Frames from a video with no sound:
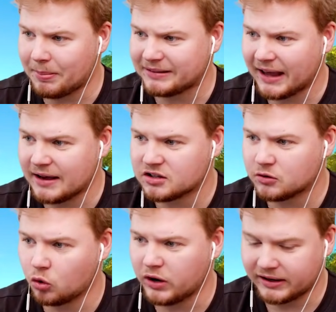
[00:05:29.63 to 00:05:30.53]
aber der...
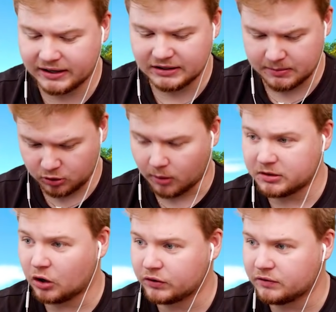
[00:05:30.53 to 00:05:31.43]
Oh, der King, der bekommt
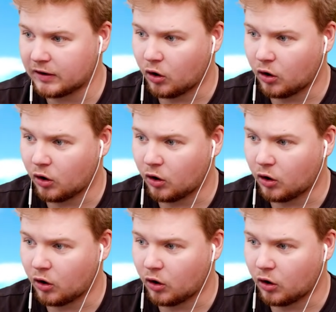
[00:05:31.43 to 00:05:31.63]
hier auf jeden Fall